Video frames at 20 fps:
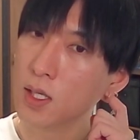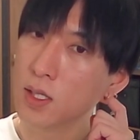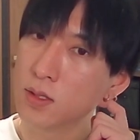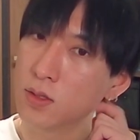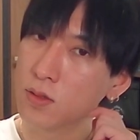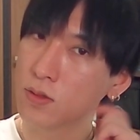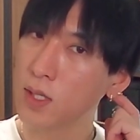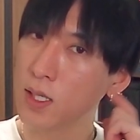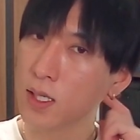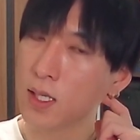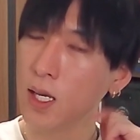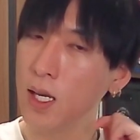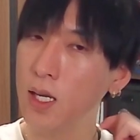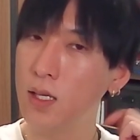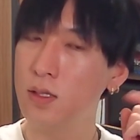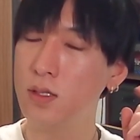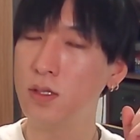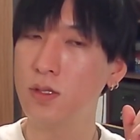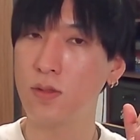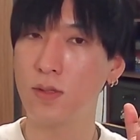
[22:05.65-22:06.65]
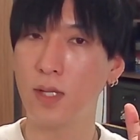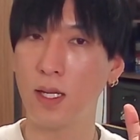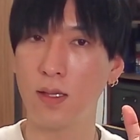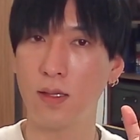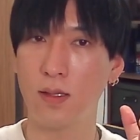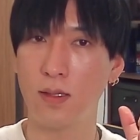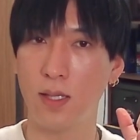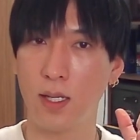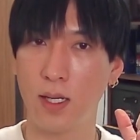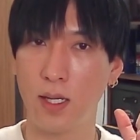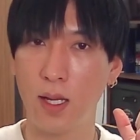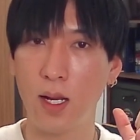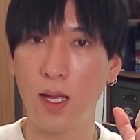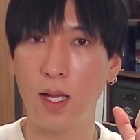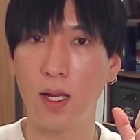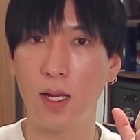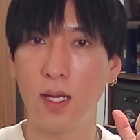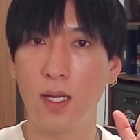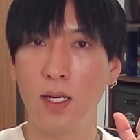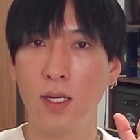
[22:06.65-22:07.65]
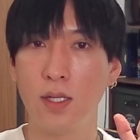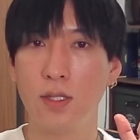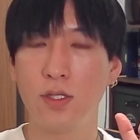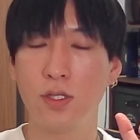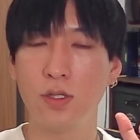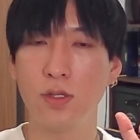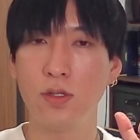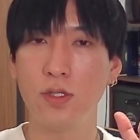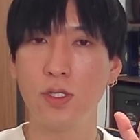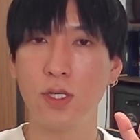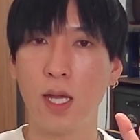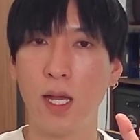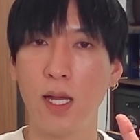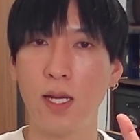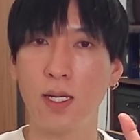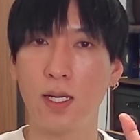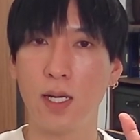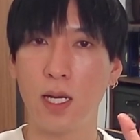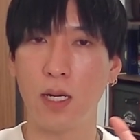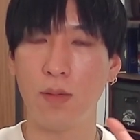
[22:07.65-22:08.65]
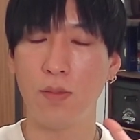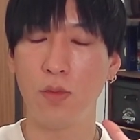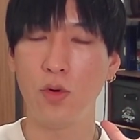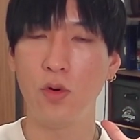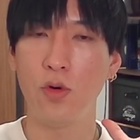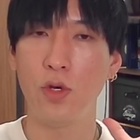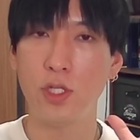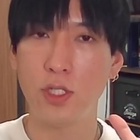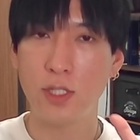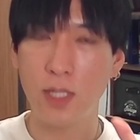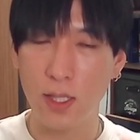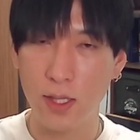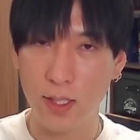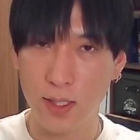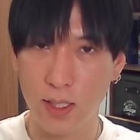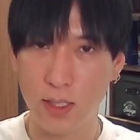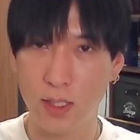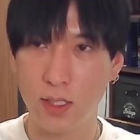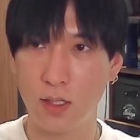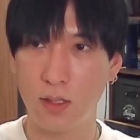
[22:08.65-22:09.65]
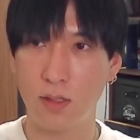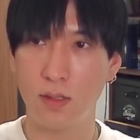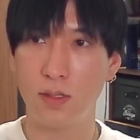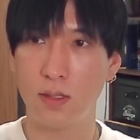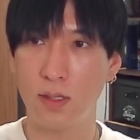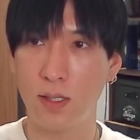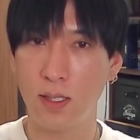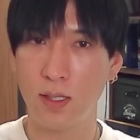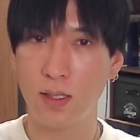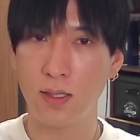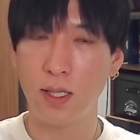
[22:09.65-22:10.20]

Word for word: そこは顕著だったから、10時半からもう一段高来てるんですね。